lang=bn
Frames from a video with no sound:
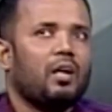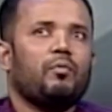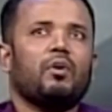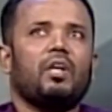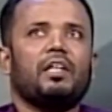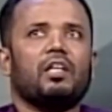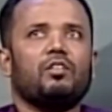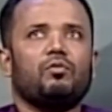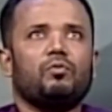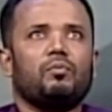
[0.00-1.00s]
এবং এটা
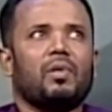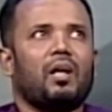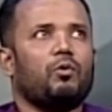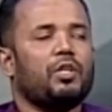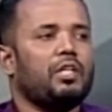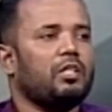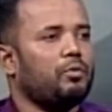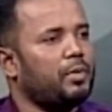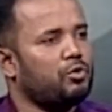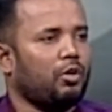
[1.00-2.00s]
কিন্তু ওটিটি
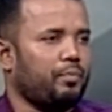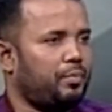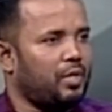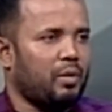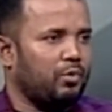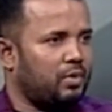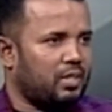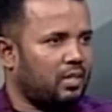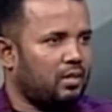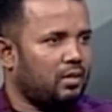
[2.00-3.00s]
কিন্তু বেশ জনপ্রিয় এই
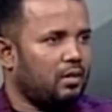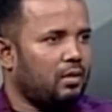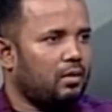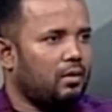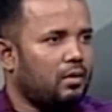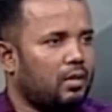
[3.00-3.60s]
মুহূর্তে অনেক